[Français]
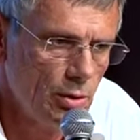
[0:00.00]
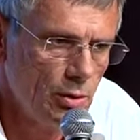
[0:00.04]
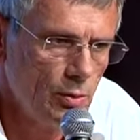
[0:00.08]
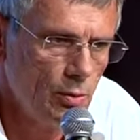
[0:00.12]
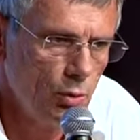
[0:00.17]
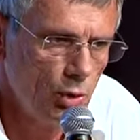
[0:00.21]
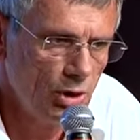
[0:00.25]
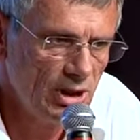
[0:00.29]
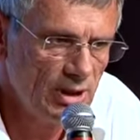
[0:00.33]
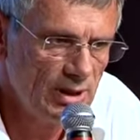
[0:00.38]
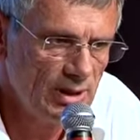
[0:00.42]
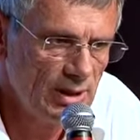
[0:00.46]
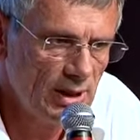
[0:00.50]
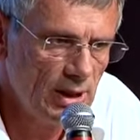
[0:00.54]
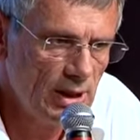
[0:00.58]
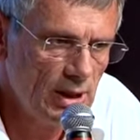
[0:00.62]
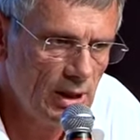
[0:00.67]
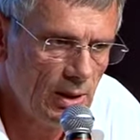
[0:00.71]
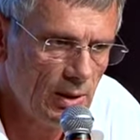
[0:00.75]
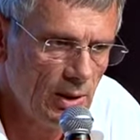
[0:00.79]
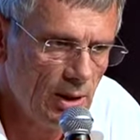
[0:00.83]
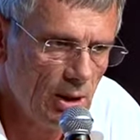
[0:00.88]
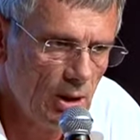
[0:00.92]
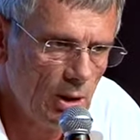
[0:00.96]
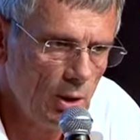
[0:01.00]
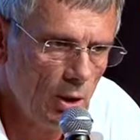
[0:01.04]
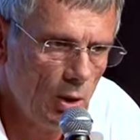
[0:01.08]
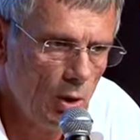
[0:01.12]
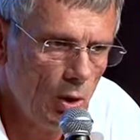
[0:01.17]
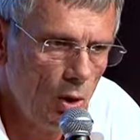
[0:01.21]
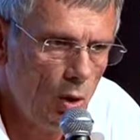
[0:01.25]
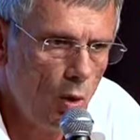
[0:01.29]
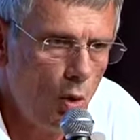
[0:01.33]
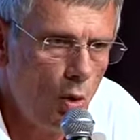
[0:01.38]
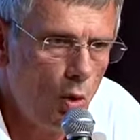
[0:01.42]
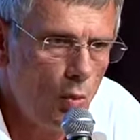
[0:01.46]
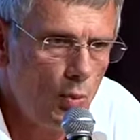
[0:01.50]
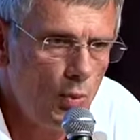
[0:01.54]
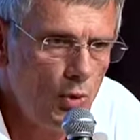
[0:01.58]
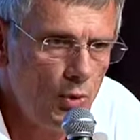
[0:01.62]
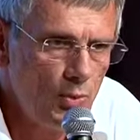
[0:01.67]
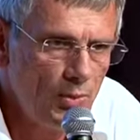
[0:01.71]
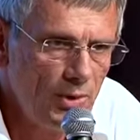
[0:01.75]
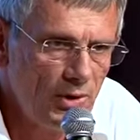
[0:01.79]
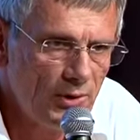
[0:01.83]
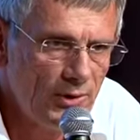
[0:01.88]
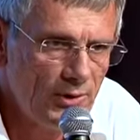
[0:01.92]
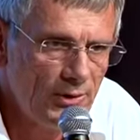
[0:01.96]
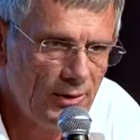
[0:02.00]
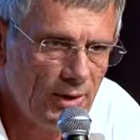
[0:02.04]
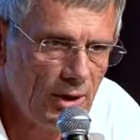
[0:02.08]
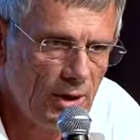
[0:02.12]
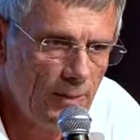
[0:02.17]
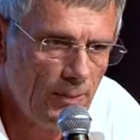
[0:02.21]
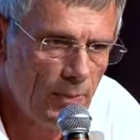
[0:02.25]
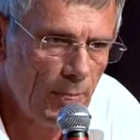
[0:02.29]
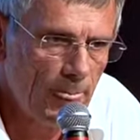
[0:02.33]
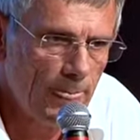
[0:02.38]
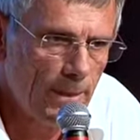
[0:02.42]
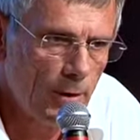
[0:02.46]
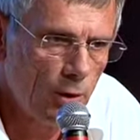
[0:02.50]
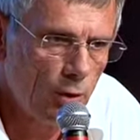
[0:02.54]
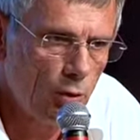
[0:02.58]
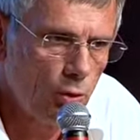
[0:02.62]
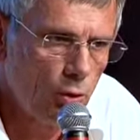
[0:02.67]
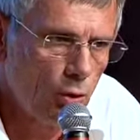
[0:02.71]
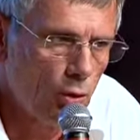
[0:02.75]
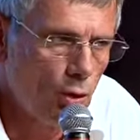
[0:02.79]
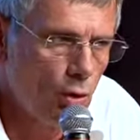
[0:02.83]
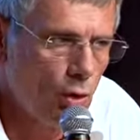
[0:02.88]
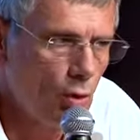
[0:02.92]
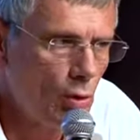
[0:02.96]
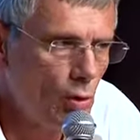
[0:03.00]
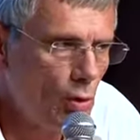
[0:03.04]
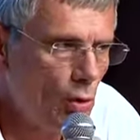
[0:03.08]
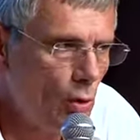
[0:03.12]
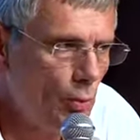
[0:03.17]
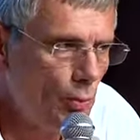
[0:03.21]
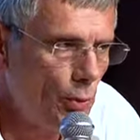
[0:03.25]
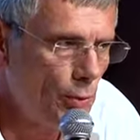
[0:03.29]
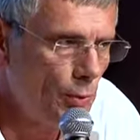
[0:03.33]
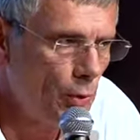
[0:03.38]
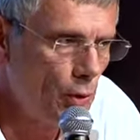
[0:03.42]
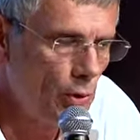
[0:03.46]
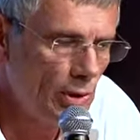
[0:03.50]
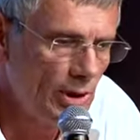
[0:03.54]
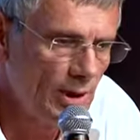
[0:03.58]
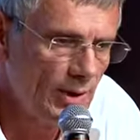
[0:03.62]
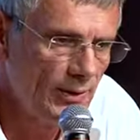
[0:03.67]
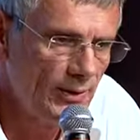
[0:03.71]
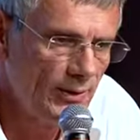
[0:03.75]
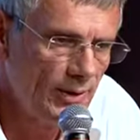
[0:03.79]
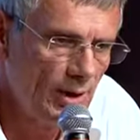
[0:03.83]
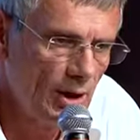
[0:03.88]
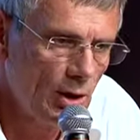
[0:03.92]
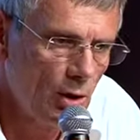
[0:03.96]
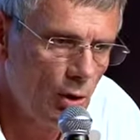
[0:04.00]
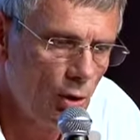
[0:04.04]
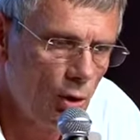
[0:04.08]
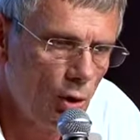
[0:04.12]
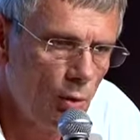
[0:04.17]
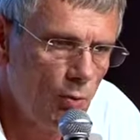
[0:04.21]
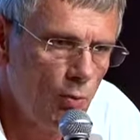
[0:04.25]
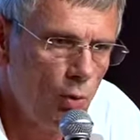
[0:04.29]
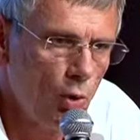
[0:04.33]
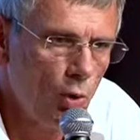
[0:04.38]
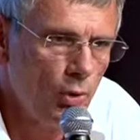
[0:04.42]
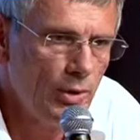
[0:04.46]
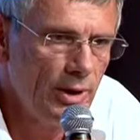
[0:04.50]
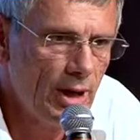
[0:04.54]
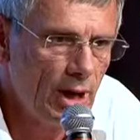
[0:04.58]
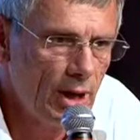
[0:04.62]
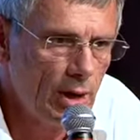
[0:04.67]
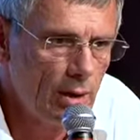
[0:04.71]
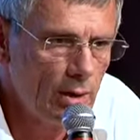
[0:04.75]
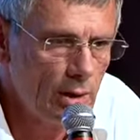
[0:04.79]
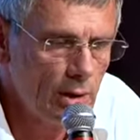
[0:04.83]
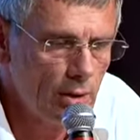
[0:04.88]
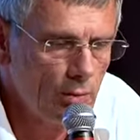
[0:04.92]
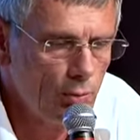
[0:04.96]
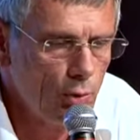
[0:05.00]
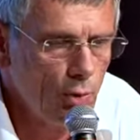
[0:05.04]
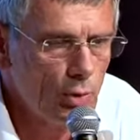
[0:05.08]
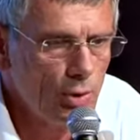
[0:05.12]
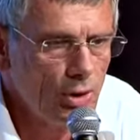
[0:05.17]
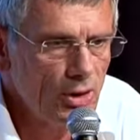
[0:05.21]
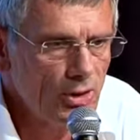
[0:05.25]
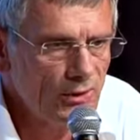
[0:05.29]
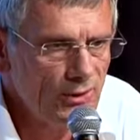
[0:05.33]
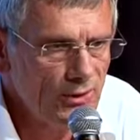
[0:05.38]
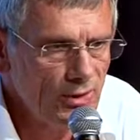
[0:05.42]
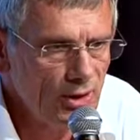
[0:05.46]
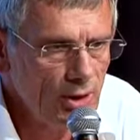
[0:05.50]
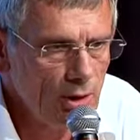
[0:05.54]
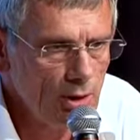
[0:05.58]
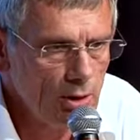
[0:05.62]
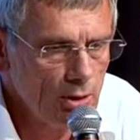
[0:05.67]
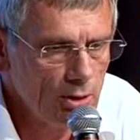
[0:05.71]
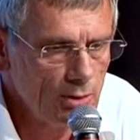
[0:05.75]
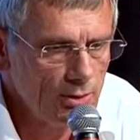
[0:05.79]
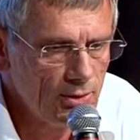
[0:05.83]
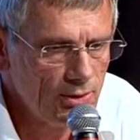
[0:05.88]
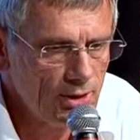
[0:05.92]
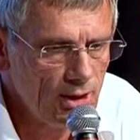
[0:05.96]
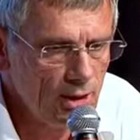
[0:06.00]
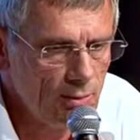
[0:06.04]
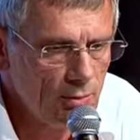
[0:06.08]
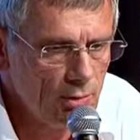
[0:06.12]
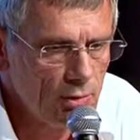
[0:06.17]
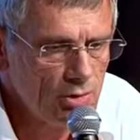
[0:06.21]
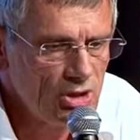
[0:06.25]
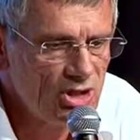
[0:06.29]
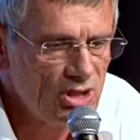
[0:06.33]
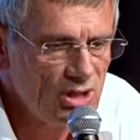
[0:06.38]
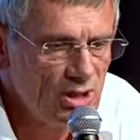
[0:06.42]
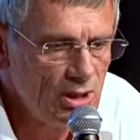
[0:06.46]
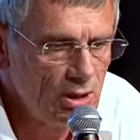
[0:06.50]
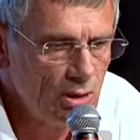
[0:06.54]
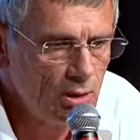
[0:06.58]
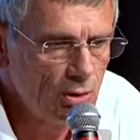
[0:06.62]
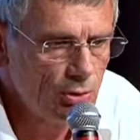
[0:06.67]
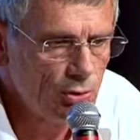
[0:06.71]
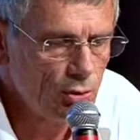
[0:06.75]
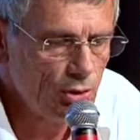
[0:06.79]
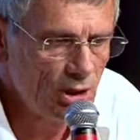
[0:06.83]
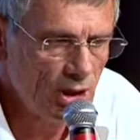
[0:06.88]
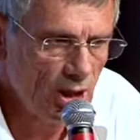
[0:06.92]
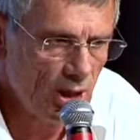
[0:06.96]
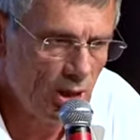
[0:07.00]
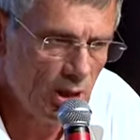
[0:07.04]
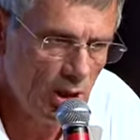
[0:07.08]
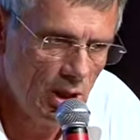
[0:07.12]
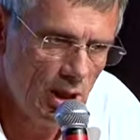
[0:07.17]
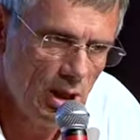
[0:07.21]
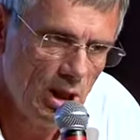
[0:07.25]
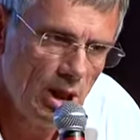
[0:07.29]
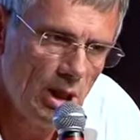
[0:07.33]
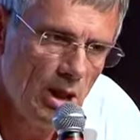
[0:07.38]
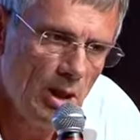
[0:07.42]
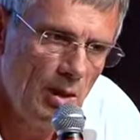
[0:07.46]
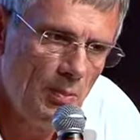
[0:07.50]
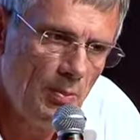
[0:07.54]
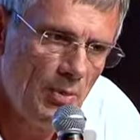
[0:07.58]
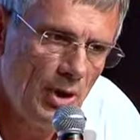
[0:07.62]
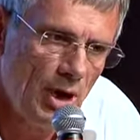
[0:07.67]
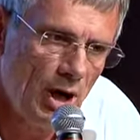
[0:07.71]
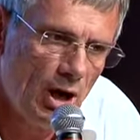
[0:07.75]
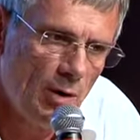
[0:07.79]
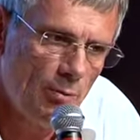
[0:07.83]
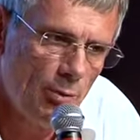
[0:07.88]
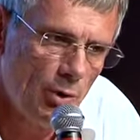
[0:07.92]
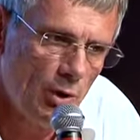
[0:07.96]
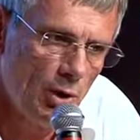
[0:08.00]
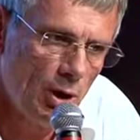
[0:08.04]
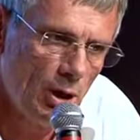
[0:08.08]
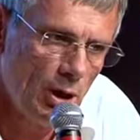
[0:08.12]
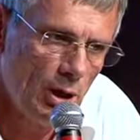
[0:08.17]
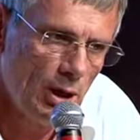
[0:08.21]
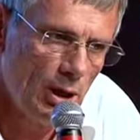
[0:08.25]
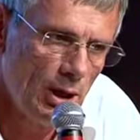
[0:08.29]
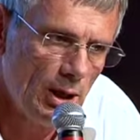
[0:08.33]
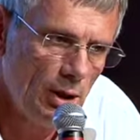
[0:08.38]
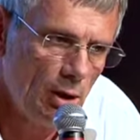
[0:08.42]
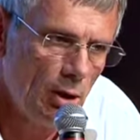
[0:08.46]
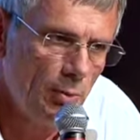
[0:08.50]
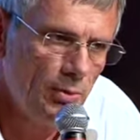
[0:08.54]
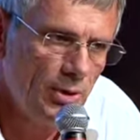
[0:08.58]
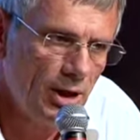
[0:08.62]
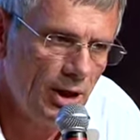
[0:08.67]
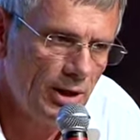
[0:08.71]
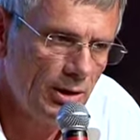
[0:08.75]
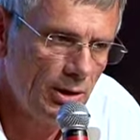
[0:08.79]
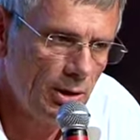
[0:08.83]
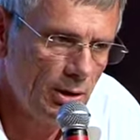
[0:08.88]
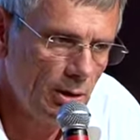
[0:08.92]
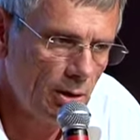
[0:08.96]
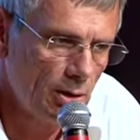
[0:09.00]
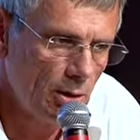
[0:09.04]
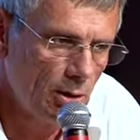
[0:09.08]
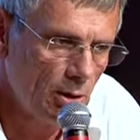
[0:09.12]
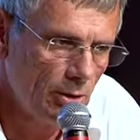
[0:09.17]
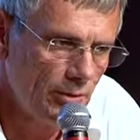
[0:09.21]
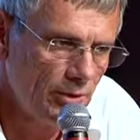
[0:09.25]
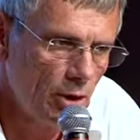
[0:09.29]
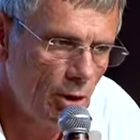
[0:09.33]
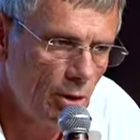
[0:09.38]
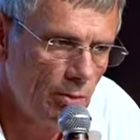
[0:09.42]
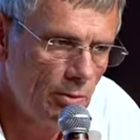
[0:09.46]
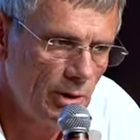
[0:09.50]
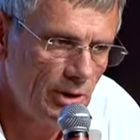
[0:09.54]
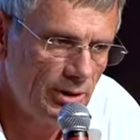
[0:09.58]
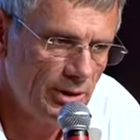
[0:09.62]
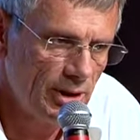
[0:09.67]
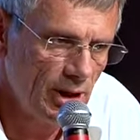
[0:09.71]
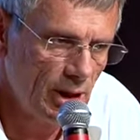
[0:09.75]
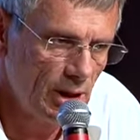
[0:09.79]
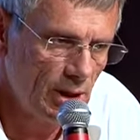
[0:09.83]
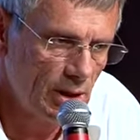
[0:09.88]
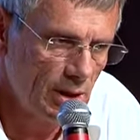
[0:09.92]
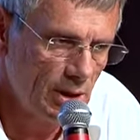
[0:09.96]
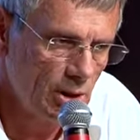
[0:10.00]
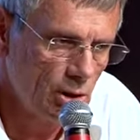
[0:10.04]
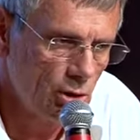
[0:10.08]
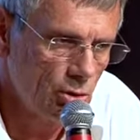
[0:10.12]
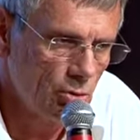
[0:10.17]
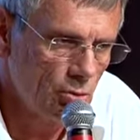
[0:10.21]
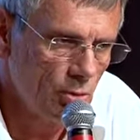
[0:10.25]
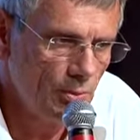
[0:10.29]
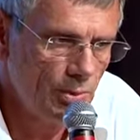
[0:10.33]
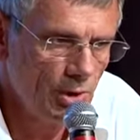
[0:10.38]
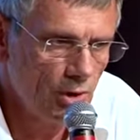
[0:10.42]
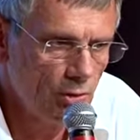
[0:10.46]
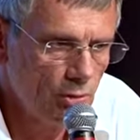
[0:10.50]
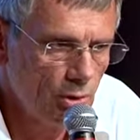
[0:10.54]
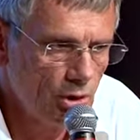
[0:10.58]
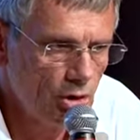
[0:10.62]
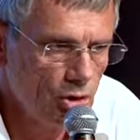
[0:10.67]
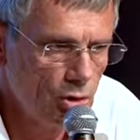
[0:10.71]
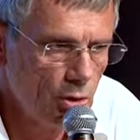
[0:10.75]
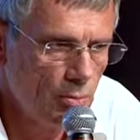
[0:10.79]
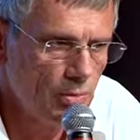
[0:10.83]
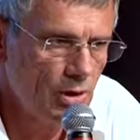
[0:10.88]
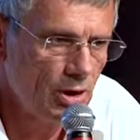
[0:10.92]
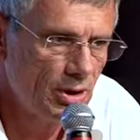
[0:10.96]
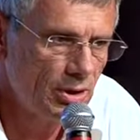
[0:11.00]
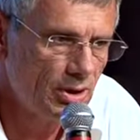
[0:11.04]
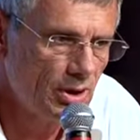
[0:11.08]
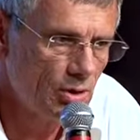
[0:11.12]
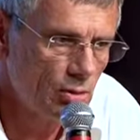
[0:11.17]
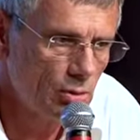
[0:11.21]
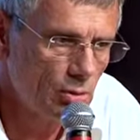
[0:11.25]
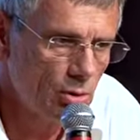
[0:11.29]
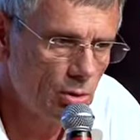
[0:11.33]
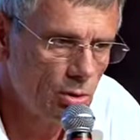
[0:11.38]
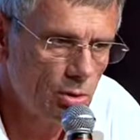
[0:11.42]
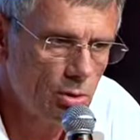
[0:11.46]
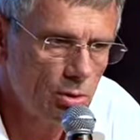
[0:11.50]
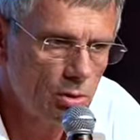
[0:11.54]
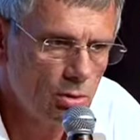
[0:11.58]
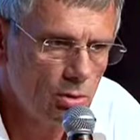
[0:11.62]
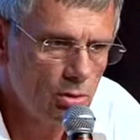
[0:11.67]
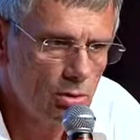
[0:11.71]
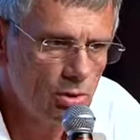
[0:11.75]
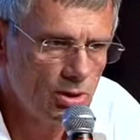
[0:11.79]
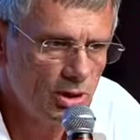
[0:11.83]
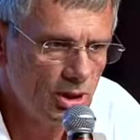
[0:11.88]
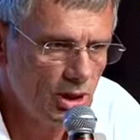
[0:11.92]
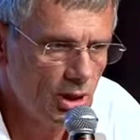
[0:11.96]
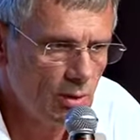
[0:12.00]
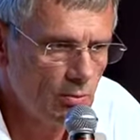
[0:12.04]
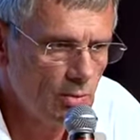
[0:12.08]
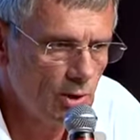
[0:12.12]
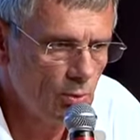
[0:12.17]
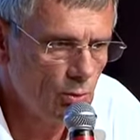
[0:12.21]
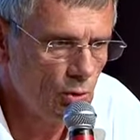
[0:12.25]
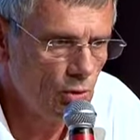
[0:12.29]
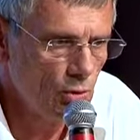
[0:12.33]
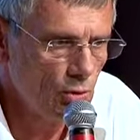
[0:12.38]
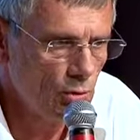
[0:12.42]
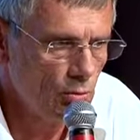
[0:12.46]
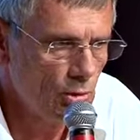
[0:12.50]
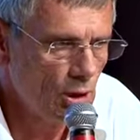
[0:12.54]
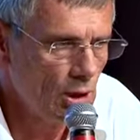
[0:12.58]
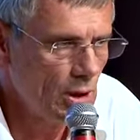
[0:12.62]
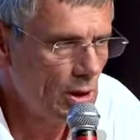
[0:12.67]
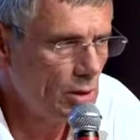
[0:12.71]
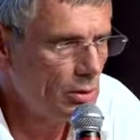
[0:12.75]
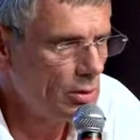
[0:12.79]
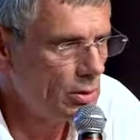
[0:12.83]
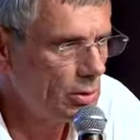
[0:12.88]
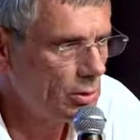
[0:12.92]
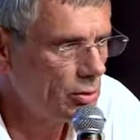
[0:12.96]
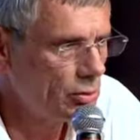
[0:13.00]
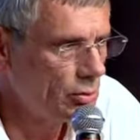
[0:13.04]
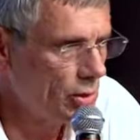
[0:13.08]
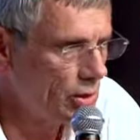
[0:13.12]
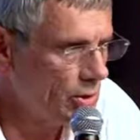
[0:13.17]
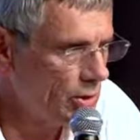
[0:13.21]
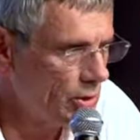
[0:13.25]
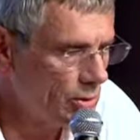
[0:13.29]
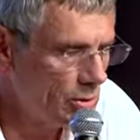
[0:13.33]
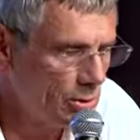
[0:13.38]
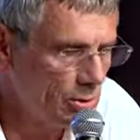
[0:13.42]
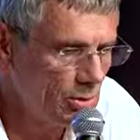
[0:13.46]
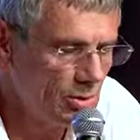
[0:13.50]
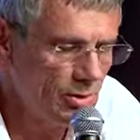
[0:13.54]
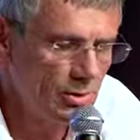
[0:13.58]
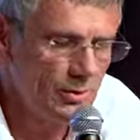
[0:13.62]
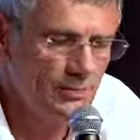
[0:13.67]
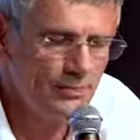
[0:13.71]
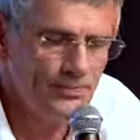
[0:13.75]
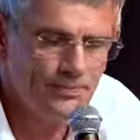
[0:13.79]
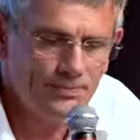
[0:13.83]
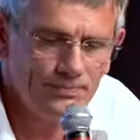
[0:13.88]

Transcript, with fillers: monétaire, on peut penser que l'on peut progresser comme on a progressé en termes d'idées, en tout cas, par rapport à l'empreinte environnementale, et je m'aperçois que j'ai emprunté deux, termes à M. Brun, je m'en excuse.